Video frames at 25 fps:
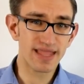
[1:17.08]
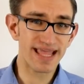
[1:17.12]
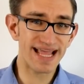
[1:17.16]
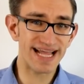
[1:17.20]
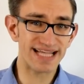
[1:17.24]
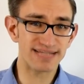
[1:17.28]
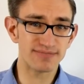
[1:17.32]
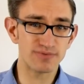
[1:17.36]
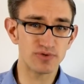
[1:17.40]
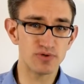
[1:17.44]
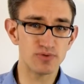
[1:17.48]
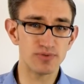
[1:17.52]

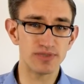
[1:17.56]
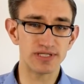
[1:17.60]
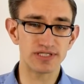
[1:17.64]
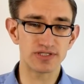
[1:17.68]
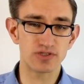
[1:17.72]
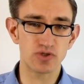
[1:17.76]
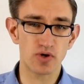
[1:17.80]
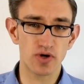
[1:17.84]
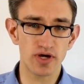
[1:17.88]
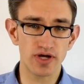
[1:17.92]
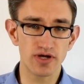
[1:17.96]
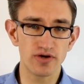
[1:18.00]
erstmal
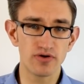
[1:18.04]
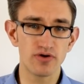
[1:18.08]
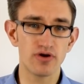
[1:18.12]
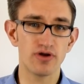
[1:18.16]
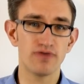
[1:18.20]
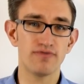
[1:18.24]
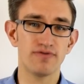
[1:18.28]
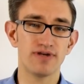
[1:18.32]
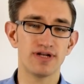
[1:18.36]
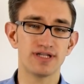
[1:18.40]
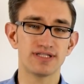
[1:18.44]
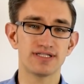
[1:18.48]
überzeugen
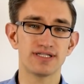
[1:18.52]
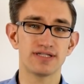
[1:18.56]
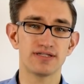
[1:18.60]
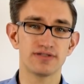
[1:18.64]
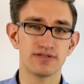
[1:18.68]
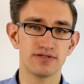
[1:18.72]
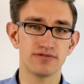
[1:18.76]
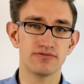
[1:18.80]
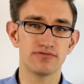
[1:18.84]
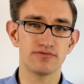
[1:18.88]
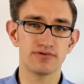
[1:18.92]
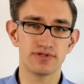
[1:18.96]
können, wenn es
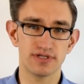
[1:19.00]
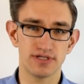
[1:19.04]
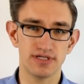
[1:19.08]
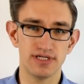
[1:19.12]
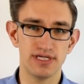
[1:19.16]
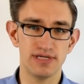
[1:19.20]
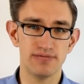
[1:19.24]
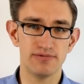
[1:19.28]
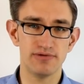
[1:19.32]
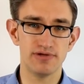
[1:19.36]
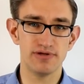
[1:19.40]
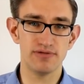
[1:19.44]
also ein
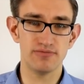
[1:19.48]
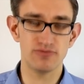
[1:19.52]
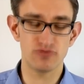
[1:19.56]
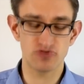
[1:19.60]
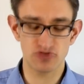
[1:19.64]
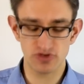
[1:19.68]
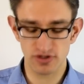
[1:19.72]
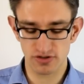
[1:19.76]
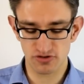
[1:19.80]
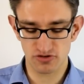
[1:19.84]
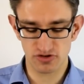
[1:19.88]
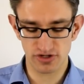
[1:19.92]
Unternehmen im
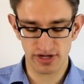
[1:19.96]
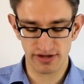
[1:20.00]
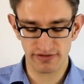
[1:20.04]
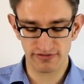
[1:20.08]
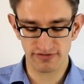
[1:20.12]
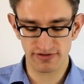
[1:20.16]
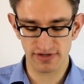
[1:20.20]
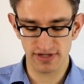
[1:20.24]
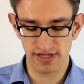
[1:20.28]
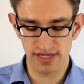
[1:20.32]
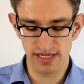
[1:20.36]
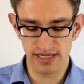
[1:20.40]
Schnitt
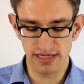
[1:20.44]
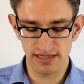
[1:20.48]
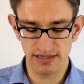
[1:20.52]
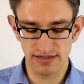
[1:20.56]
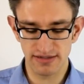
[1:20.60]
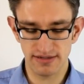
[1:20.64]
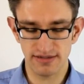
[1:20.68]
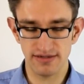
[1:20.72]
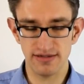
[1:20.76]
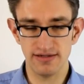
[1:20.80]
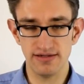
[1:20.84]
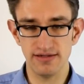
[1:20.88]
schafft,
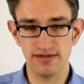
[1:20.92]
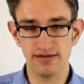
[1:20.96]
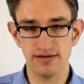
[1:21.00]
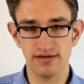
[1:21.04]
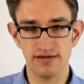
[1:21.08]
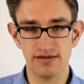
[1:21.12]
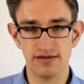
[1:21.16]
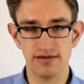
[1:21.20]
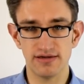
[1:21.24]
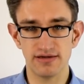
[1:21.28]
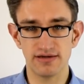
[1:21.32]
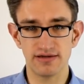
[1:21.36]
die,
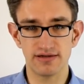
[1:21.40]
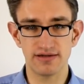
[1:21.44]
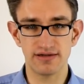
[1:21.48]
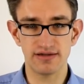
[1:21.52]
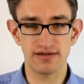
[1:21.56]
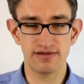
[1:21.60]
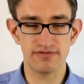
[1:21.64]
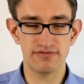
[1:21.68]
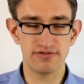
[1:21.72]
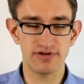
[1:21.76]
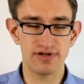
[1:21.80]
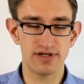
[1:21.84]
äh,
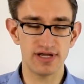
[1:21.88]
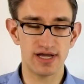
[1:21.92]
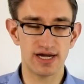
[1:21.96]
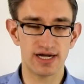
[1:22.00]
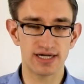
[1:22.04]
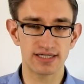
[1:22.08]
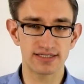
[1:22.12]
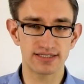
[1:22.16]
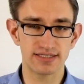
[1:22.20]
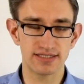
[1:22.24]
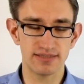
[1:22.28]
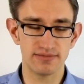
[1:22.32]
den Gewinn der
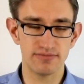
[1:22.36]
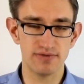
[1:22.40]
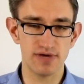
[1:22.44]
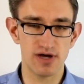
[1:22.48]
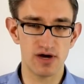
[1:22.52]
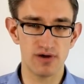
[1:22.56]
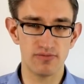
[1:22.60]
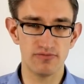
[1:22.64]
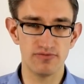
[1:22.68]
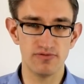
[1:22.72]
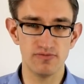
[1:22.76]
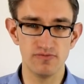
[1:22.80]
Aktie im
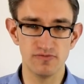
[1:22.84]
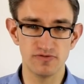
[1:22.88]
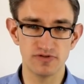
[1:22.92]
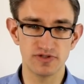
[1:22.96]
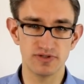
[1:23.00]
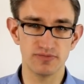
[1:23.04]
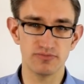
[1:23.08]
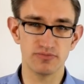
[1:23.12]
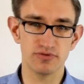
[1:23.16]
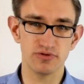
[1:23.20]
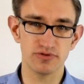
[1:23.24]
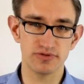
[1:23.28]
Jahr um
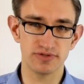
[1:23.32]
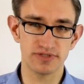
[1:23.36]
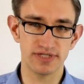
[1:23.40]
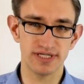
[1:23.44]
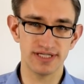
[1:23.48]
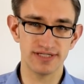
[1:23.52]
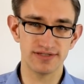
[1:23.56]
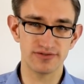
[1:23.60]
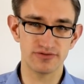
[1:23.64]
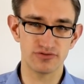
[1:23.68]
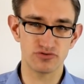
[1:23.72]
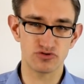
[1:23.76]

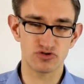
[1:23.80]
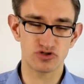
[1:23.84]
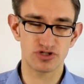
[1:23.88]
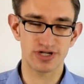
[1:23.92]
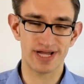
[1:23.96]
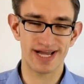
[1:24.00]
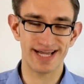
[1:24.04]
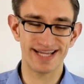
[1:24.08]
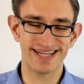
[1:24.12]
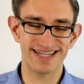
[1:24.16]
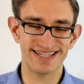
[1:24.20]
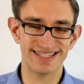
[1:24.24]
15 zu
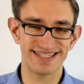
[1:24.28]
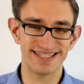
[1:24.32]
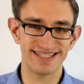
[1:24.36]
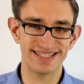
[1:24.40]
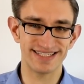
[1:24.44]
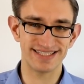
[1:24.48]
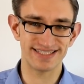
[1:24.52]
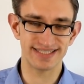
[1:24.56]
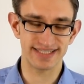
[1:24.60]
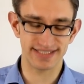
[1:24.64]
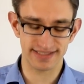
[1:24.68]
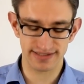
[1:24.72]
steigern, dann
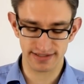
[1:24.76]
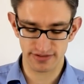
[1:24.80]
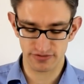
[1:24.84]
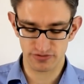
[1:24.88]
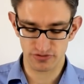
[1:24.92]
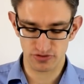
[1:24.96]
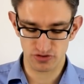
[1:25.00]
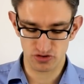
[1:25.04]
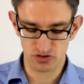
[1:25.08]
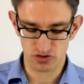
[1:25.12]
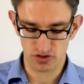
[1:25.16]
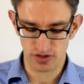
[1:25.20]
ist das
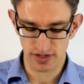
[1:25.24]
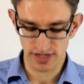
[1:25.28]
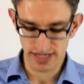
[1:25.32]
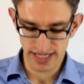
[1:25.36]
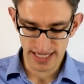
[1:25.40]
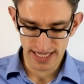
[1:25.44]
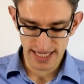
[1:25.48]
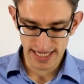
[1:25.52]
natürlich schon